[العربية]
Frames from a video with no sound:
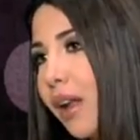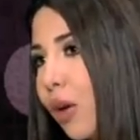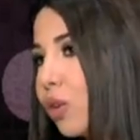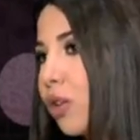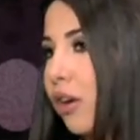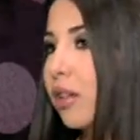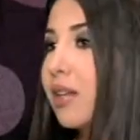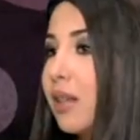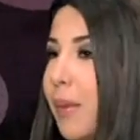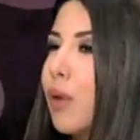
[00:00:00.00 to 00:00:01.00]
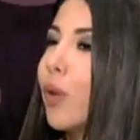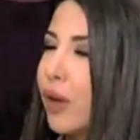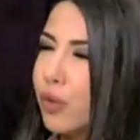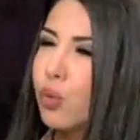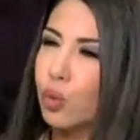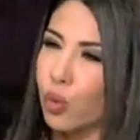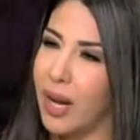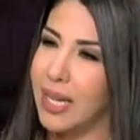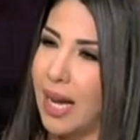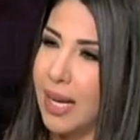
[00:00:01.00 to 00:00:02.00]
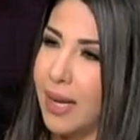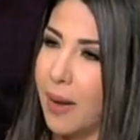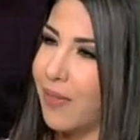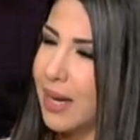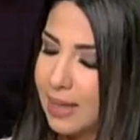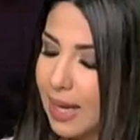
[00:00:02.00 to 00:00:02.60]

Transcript: انا كنت قريتها زمان وكان في دكتور قال لي عليها فعايزه